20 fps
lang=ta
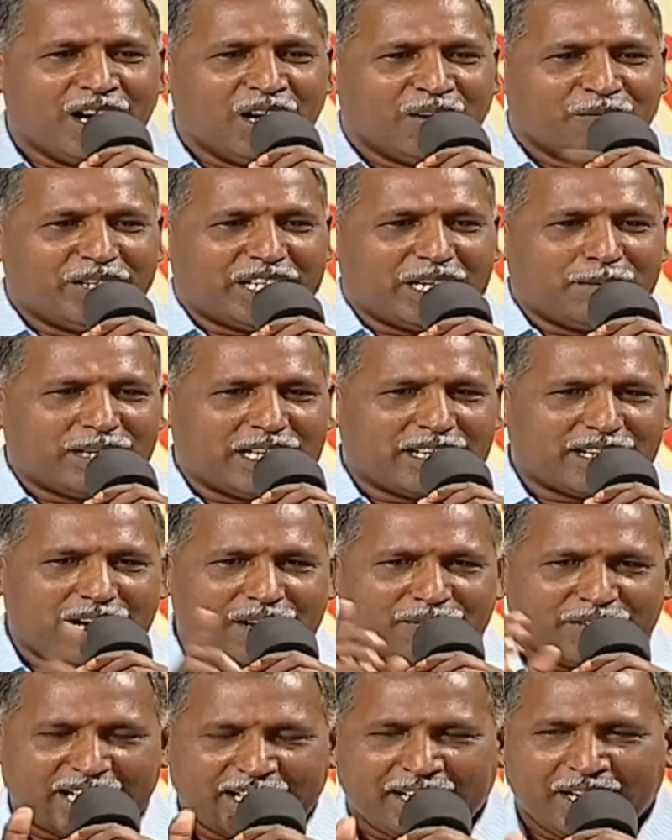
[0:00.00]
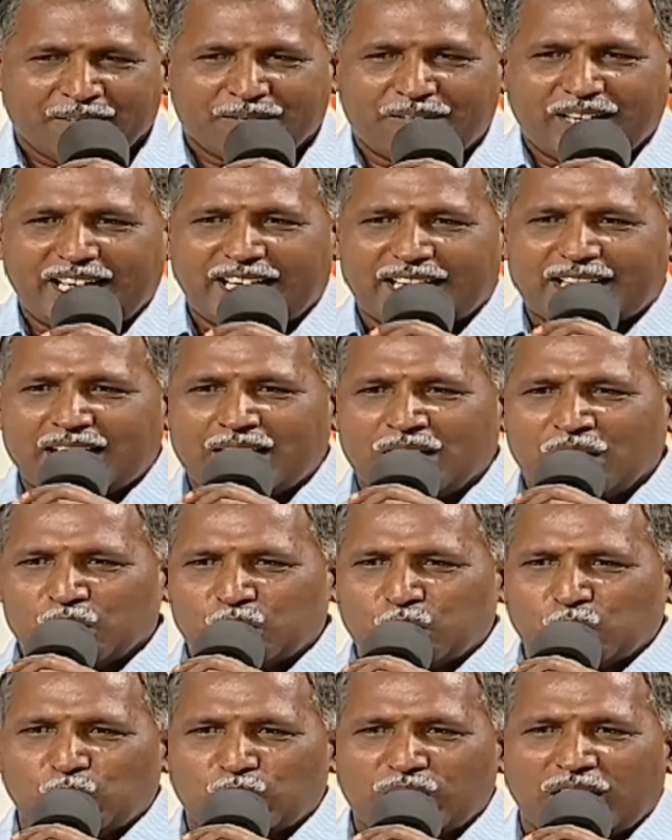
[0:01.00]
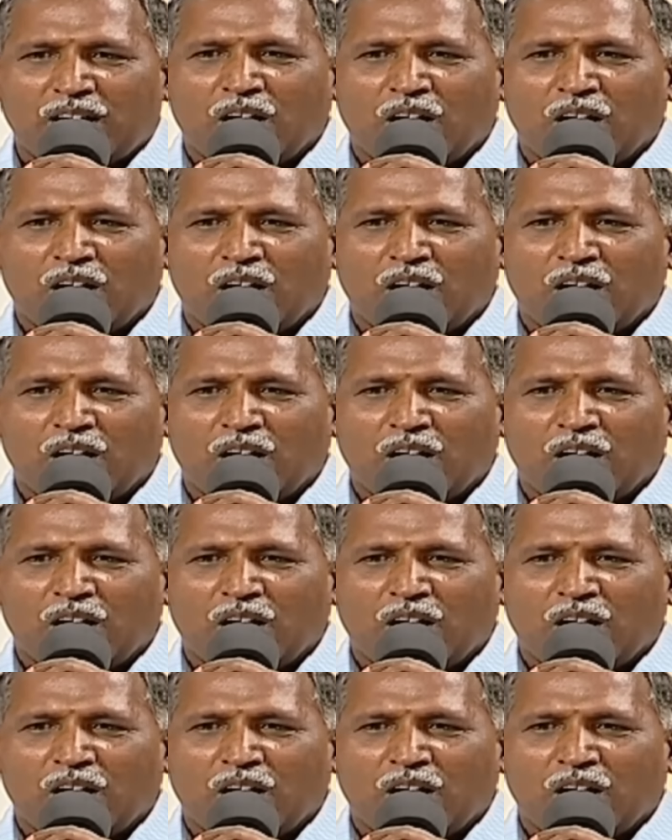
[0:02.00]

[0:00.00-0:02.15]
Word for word: விரிமலர் ஆவிரை வேரல் சூரல்